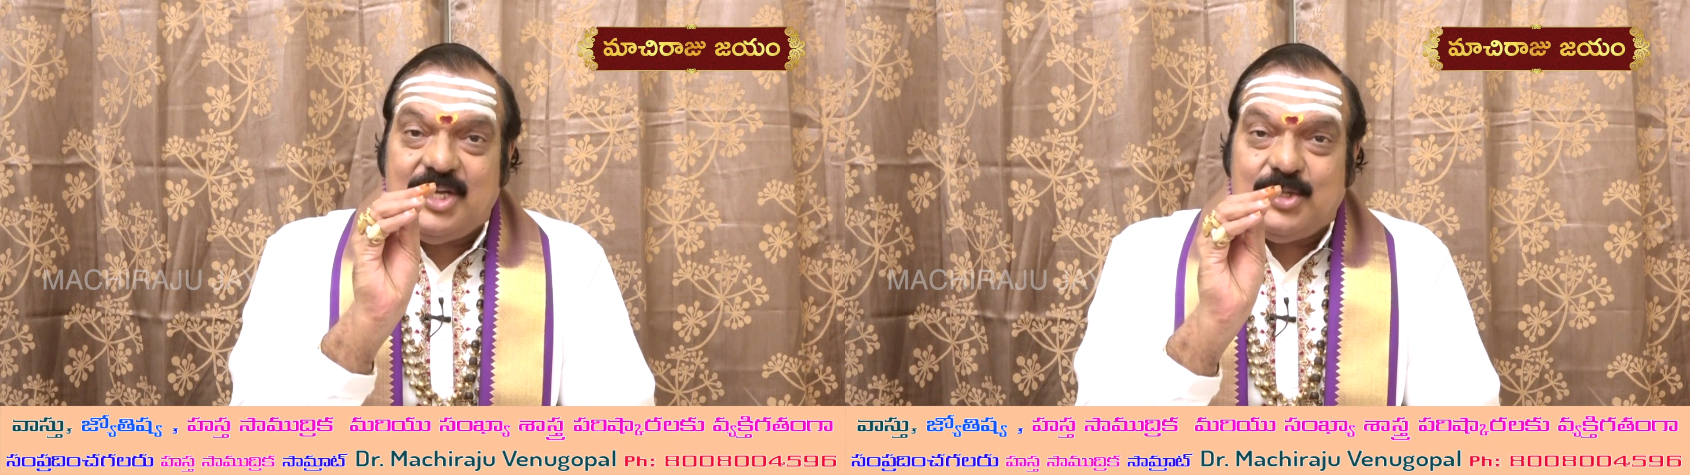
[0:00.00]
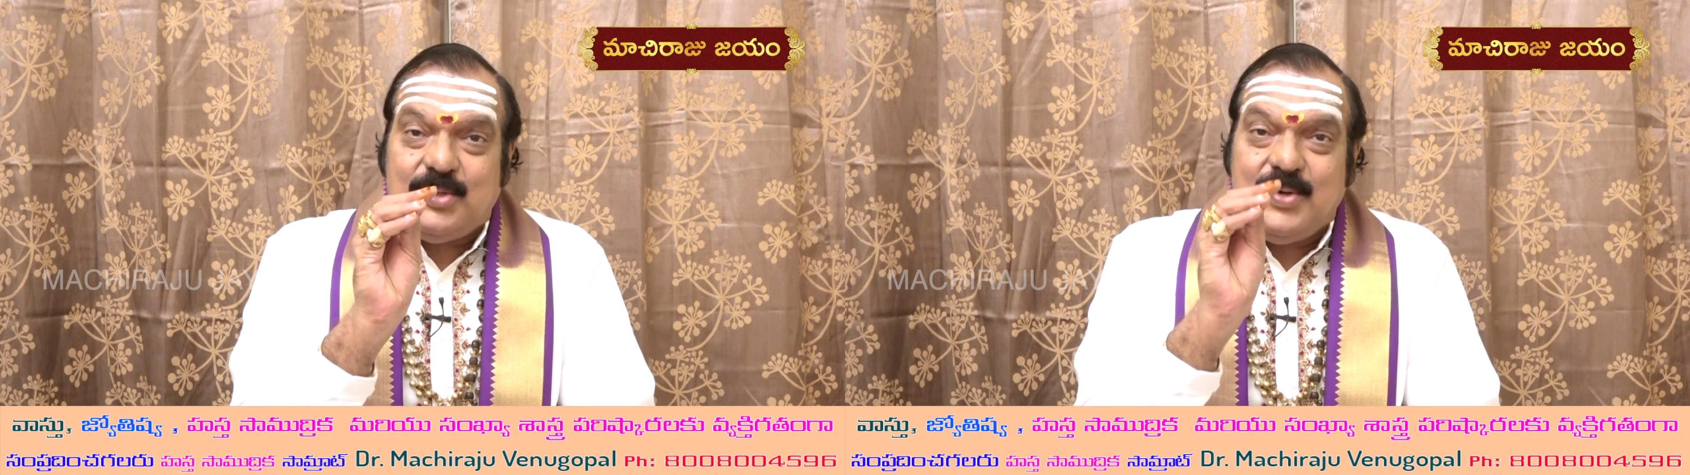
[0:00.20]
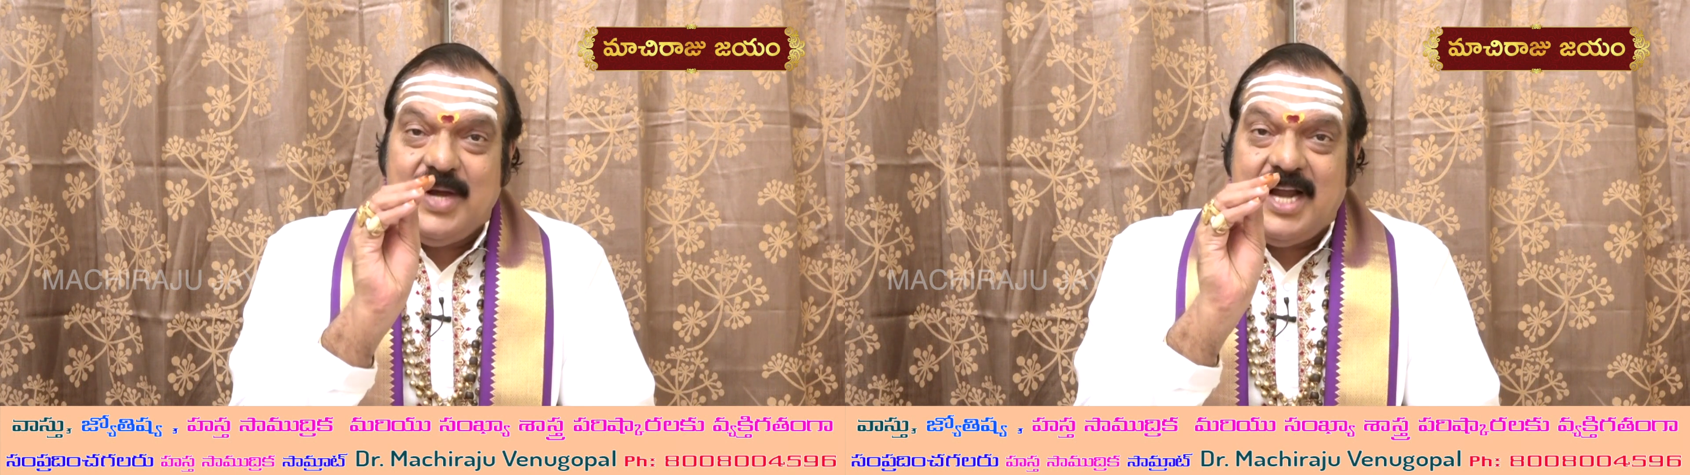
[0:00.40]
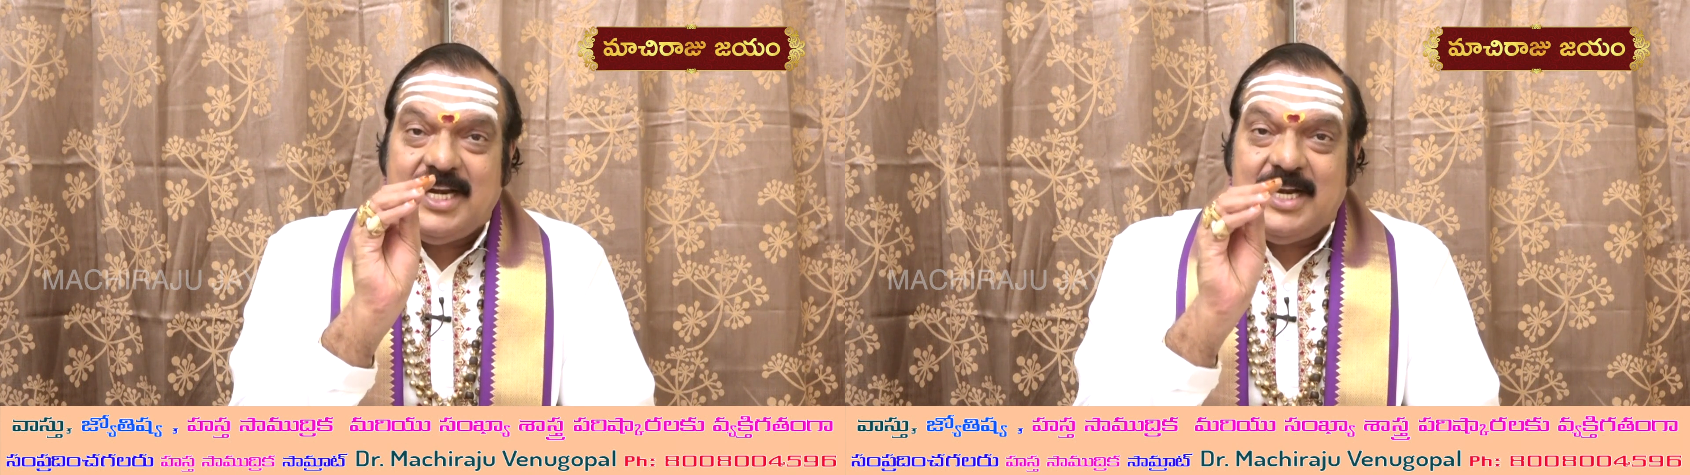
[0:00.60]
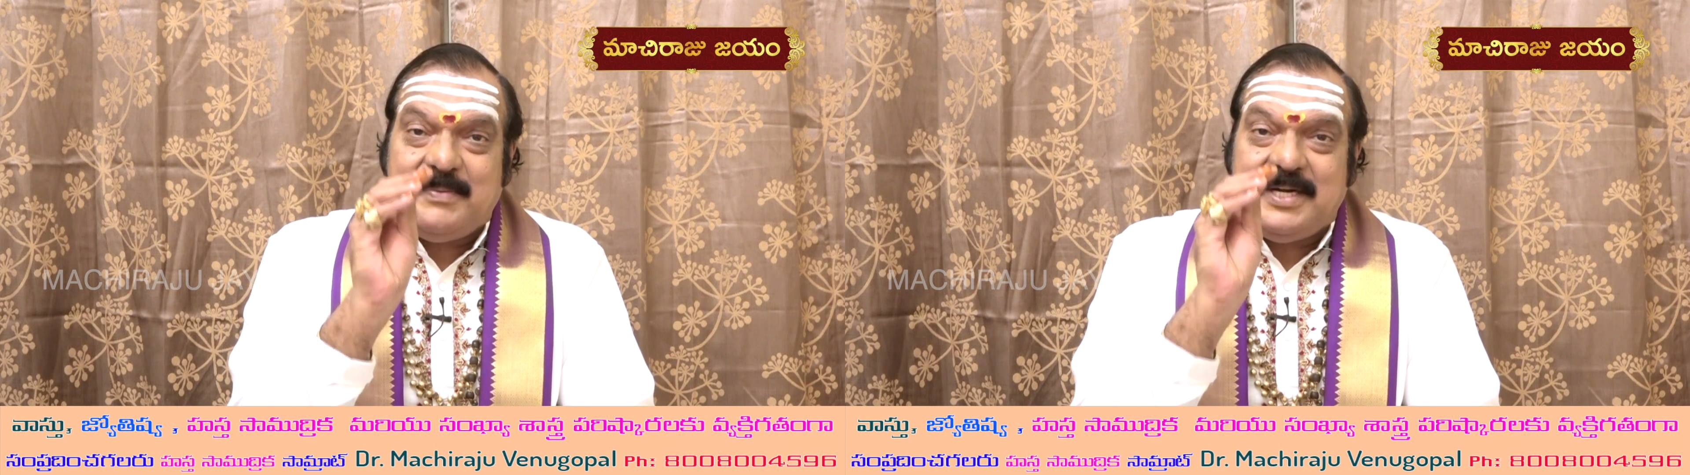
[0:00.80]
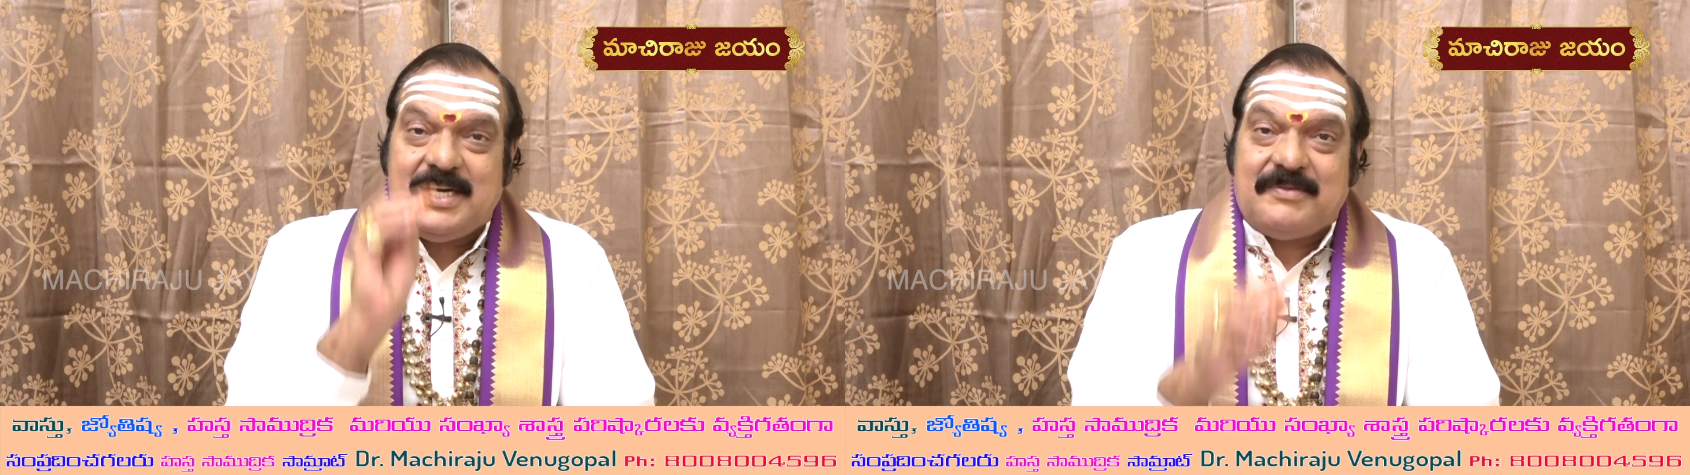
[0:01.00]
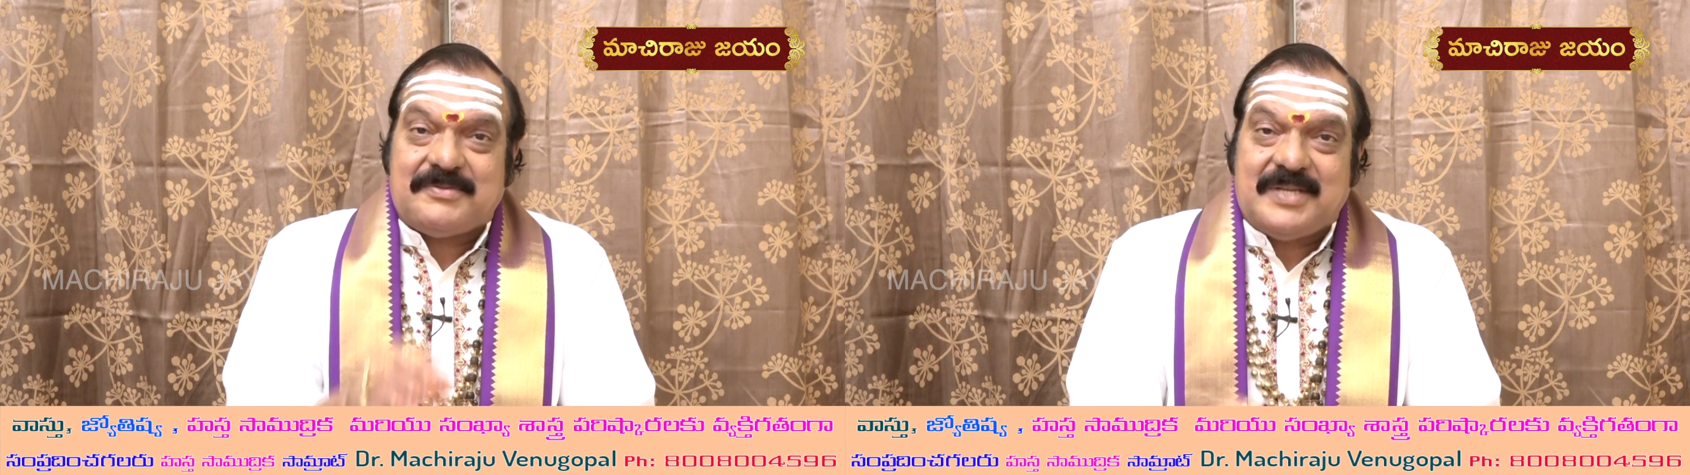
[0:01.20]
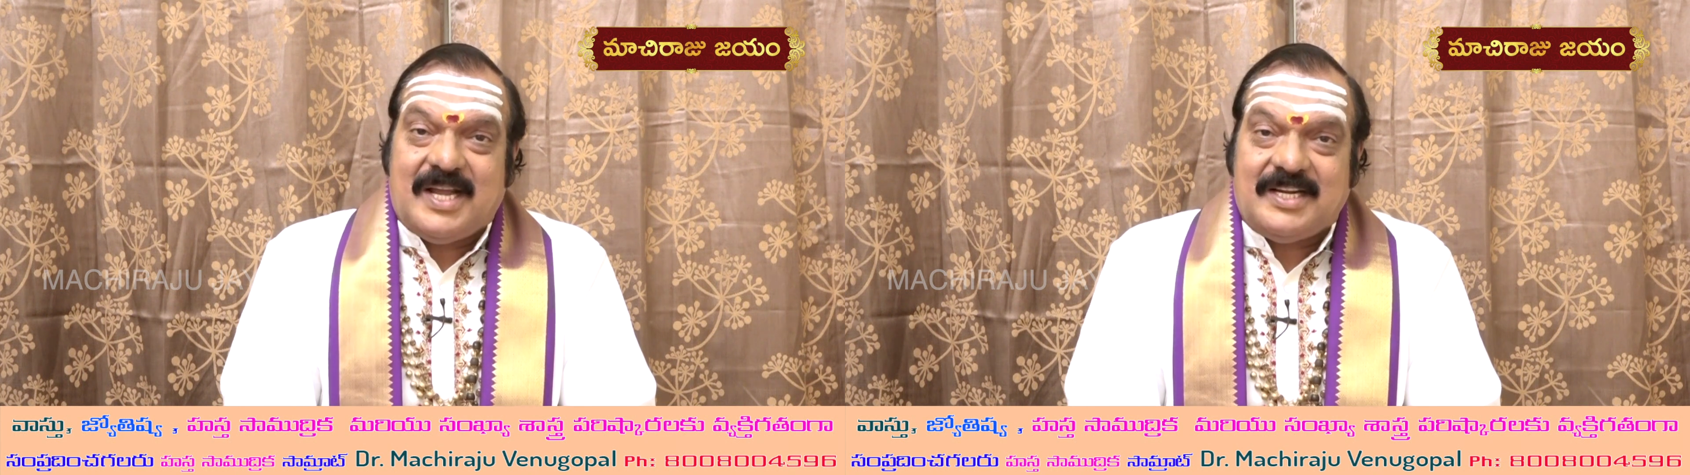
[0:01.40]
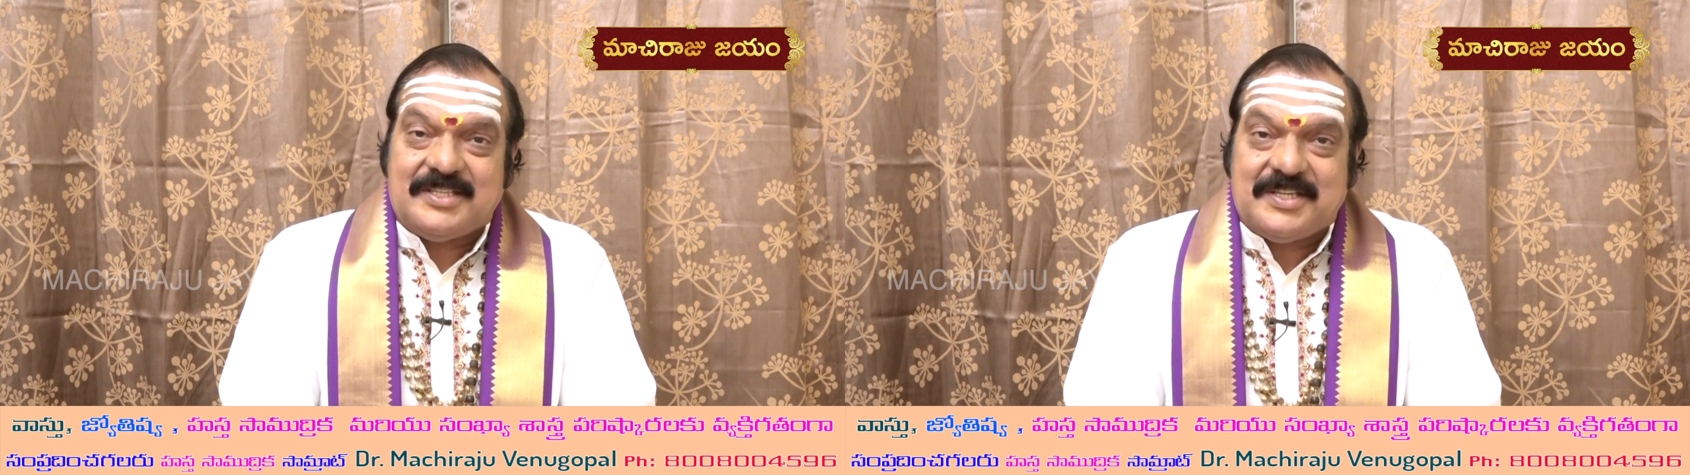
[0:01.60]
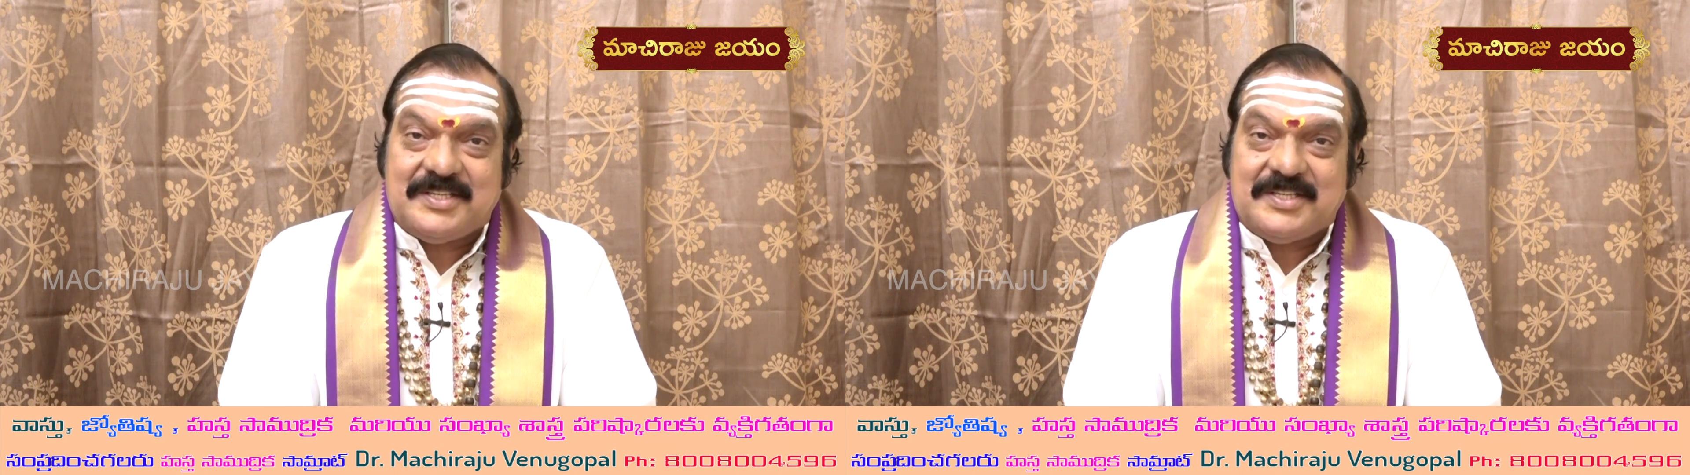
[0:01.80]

ఎదురుగా నిలబడి నమస్కారం